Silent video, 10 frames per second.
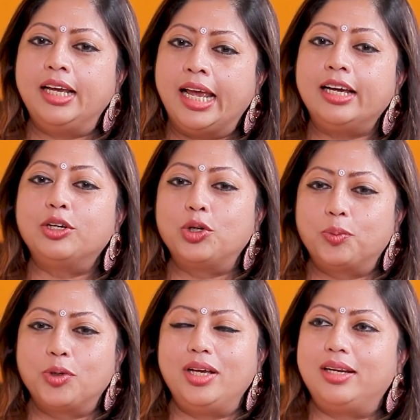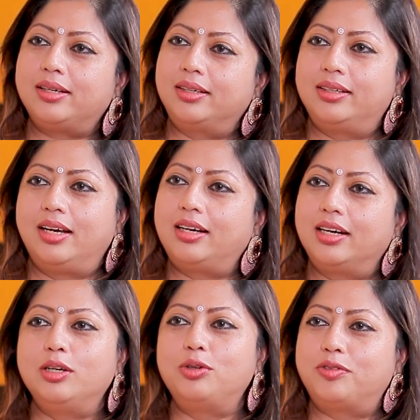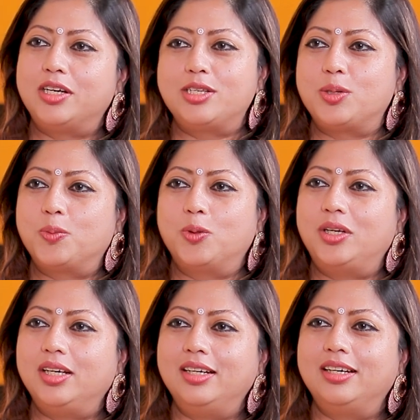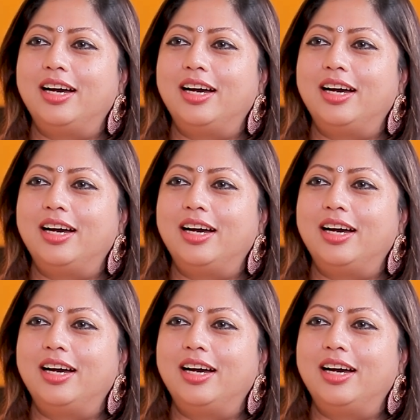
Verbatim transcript: எங்கள் குரூப்குள்ளே இருக்காங்க நாங்கள் அங்கே ஒரு ஃப்ரெண்ட்ஸ் இருப்போம் இல்லையா